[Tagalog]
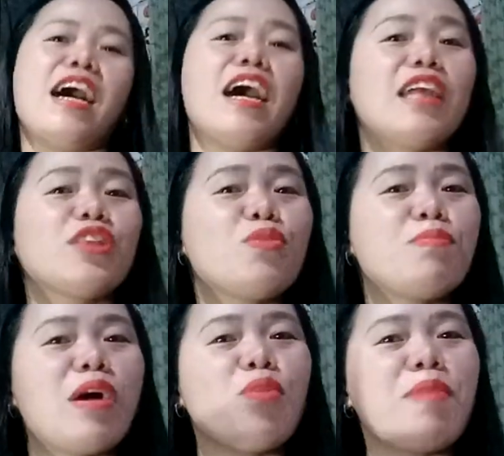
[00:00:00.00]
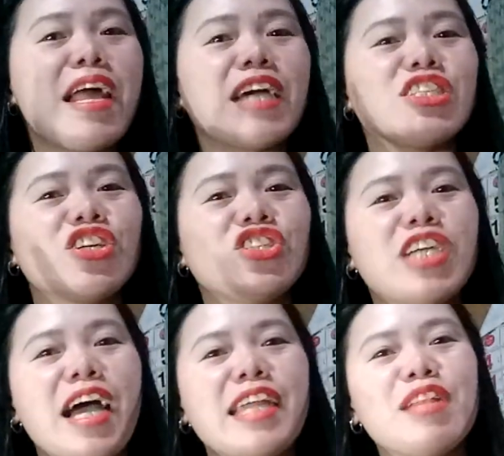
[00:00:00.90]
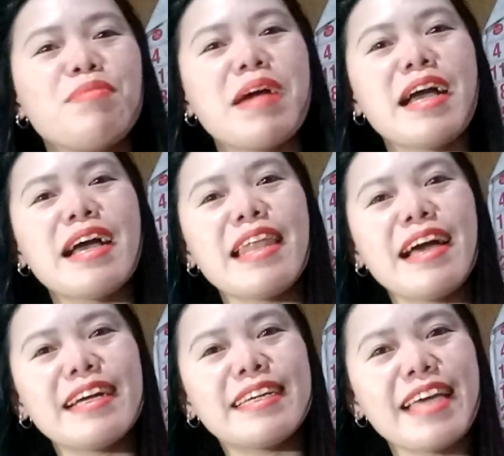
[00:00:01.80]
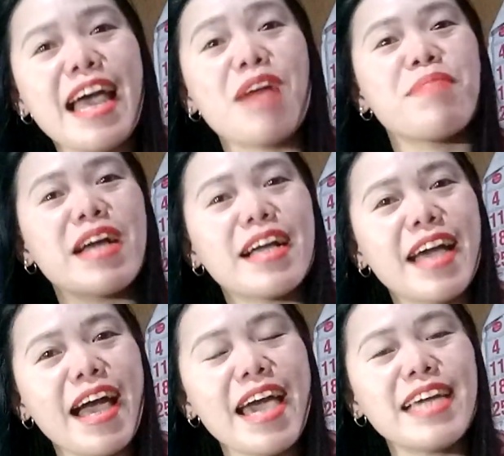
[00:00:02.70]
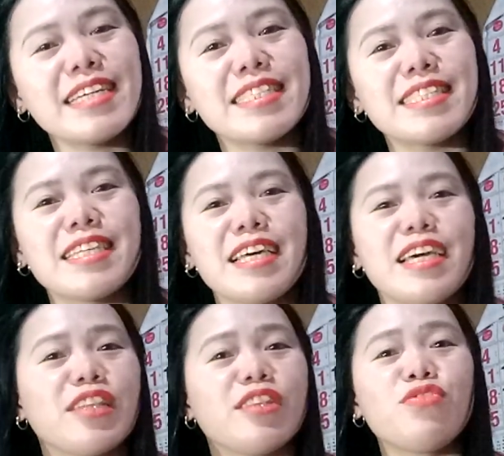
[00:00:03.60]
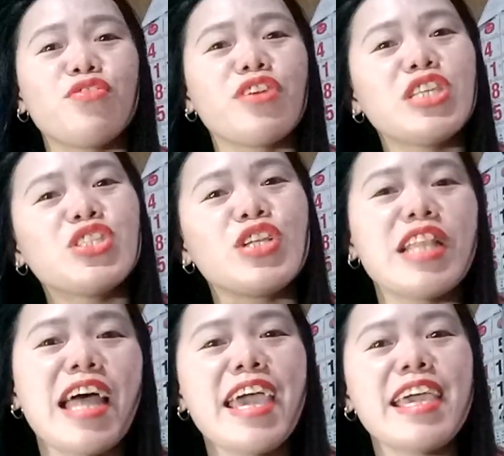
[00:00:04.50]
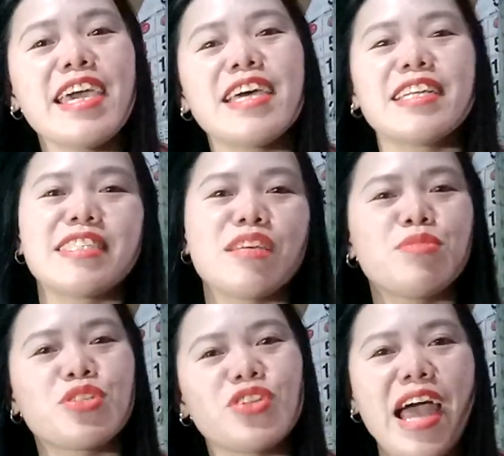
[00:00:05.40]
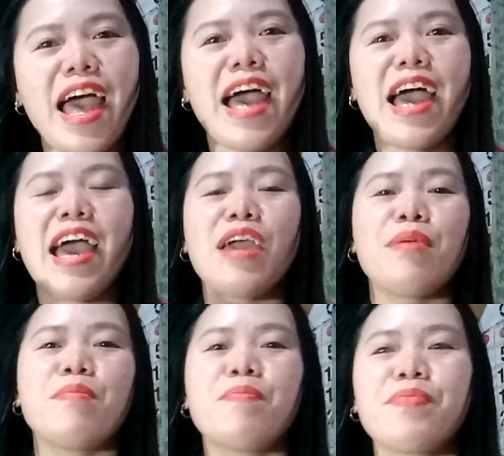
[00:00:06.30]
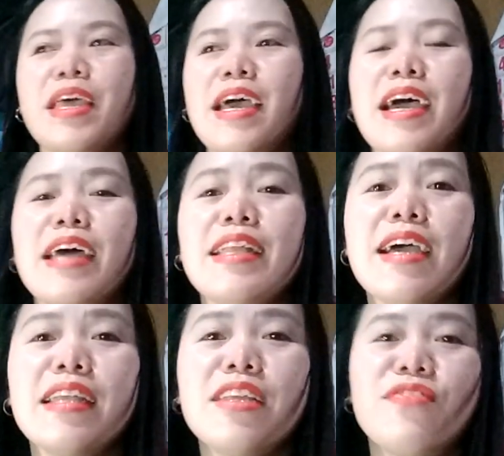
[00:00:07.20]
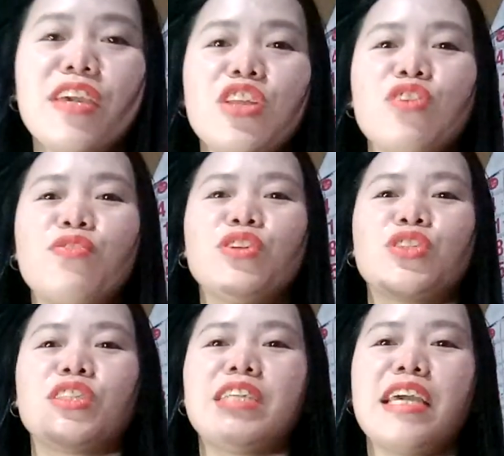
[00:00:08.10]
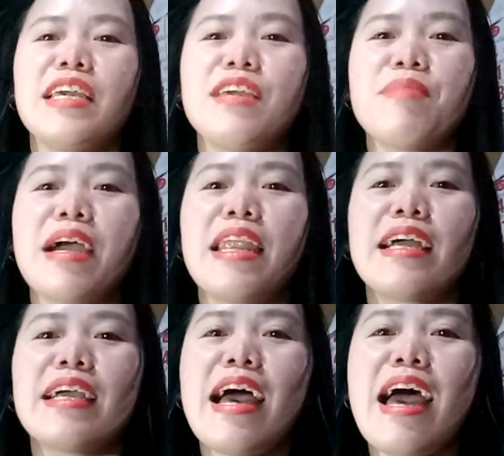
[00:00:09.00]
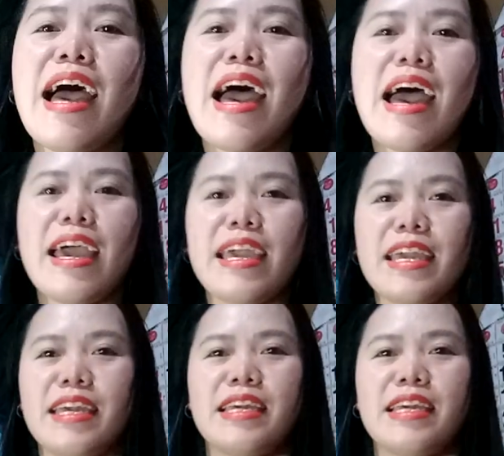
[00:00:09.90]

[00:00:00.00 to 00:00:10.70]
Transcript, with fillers: At kung bago pa lang kasi ang channel mga langga, mga guys, don't forget to like and subscribe! At ang ating video for today mga langga ay...